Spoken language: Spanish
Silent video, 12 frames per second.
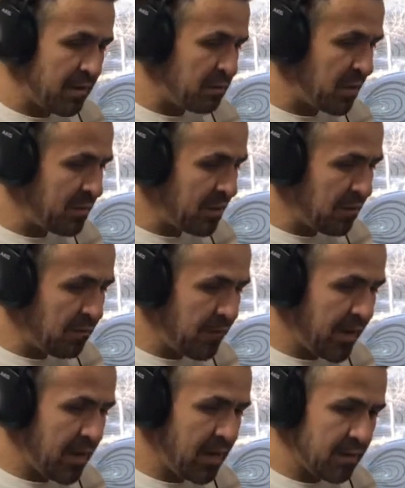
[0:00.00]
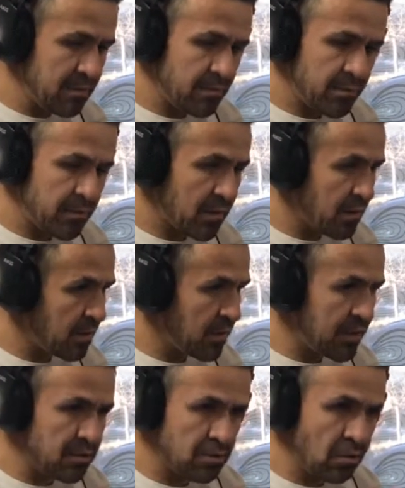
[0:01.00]
El primero fue,
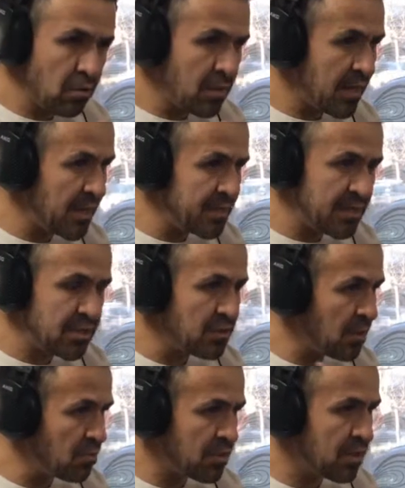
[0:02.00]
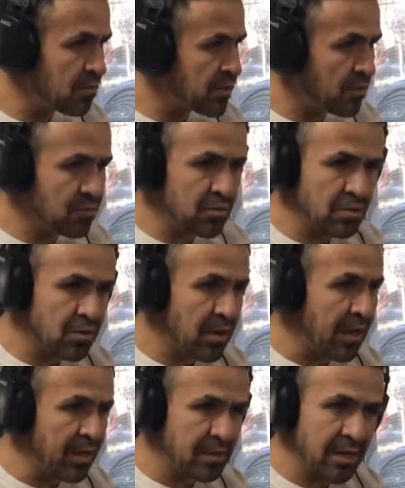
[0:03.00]
eh, son la decisión de los cinco segundos,
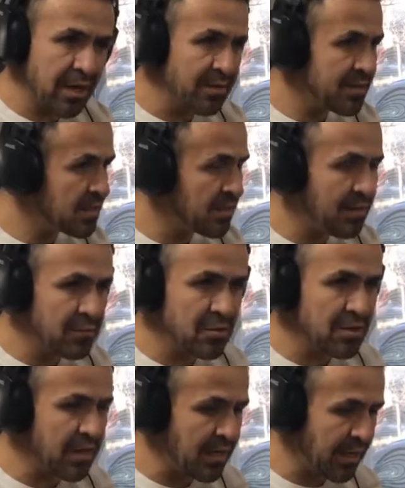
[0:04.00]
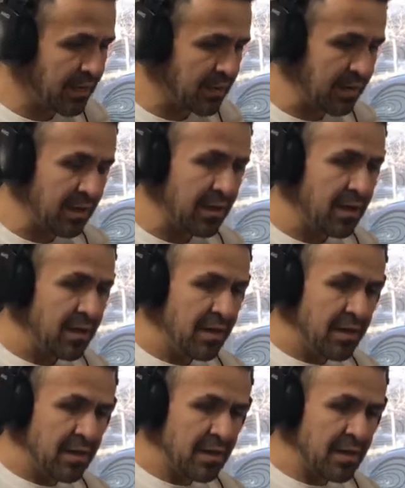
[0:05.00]
órale, te levantas y vámonos en caliente.
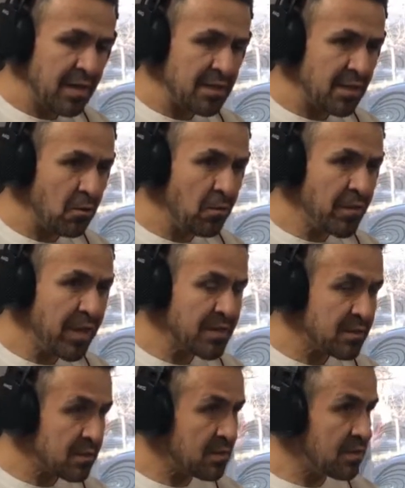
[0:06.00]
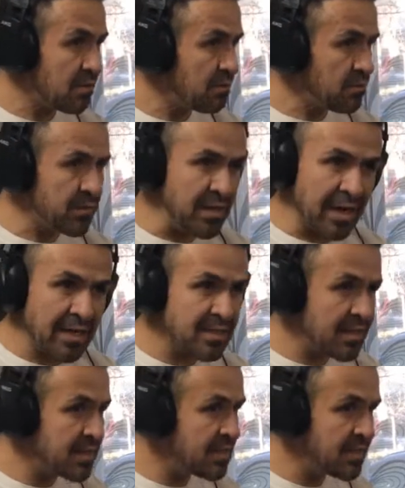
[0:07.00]
La segunda es, ya que
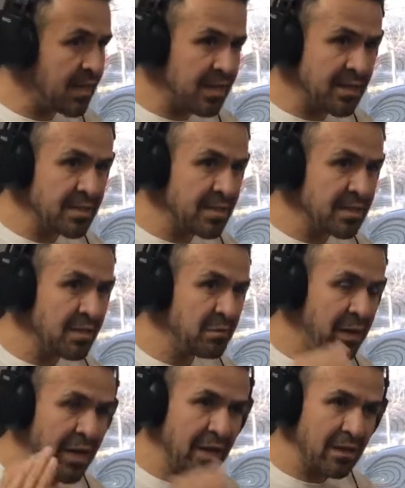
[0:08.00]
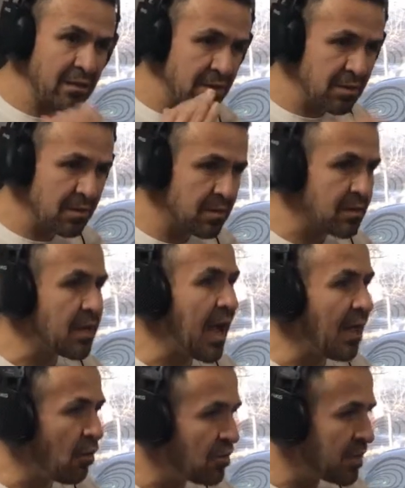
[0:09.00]
estás, ya que estás de pie,
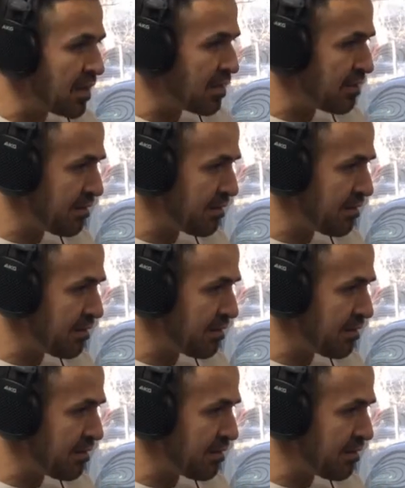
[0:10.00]
¿a dónde?